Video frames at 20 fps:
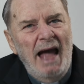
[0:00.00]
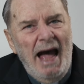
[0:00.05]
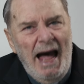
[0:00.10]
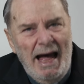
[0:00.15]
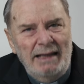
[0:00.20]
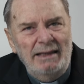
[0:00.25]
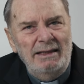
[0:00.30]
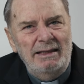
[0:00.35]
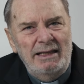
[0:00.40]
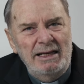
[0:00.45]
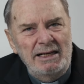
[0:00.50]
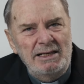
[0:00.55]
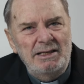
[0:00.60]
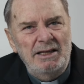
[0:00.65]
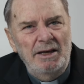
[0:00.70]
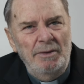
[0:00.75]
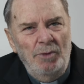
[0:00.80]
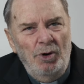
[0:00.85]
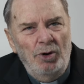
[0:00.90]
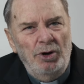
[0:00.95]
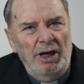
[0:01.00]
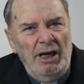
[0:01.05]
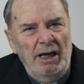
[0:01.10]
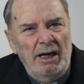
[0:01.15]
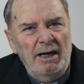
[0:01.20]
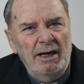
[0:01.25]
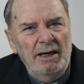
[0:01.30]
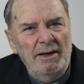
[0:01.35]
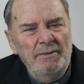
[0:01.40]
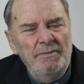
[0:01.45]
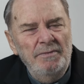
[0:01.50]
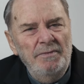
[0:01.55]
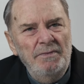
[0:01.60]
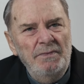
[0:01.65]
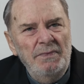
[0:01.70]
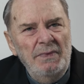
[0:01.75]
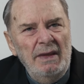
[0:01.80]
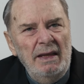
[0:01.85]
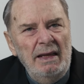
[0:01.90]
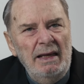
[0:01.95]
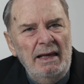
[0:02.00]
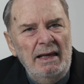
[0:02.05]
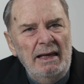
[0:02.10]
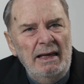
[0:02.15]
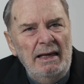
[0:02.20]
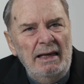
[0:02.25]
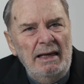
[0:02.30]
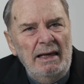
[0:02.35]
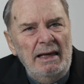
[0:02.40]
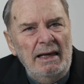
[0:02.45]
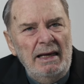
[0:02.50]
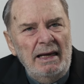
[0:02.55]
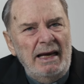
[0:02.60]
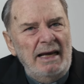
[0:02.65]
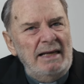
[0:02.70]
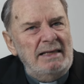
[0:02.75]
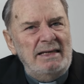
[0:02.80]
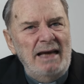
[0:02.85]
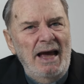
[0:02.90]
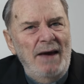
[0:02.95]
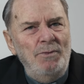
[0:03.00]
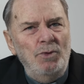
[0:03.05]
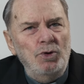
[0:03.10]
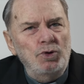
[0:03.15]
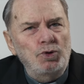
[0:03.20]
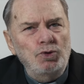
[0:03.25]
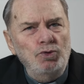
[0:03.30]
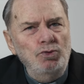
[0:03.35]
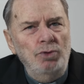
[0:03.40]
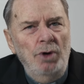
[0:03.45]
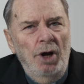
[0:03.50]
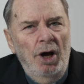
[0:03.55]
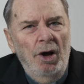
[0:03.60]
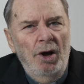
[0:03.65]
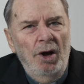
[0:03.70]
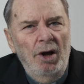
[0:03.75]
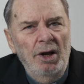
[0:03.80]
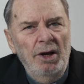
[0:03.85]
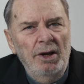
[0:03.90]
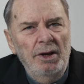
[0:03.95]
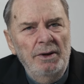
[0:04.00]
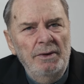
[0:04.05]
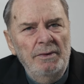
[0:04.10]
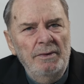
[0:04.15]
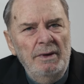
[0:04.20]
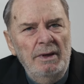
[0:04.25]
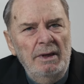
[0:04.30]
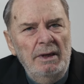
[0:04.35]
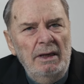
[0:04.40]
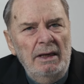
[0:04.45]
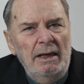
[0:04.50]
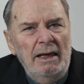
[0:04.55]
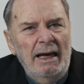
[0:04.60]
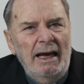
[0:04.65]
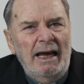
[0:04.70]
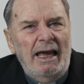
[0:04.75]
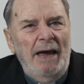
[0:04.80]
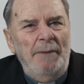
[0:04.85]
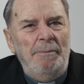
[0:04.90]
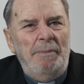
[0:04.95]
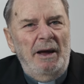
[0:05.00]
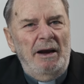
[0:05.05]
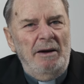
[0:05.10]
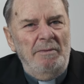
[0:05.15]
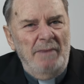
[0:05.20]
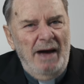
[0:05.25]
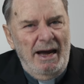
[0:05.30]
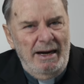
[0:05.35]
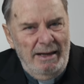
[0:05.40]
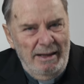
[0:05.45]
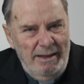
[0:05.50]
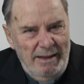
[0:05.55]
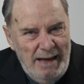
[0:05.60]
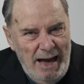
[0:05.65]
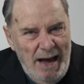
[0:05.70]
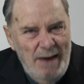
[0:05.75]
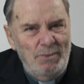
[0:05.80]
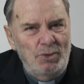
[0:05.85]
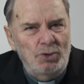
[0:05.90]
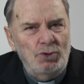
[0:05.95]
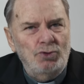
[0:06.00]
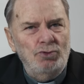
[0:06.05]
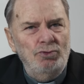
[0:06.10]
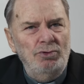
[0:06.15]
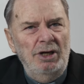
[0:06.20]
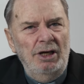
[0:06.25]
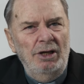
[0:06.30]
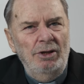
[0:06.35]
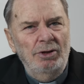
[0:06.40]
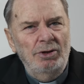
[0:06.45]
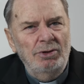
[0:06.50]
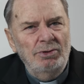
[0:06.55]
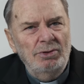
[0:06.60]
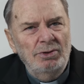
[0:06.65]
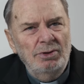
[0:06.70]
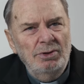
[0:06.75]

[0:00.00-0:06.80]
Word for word: antes de morir que seamos uno, que permanezcamos unidos.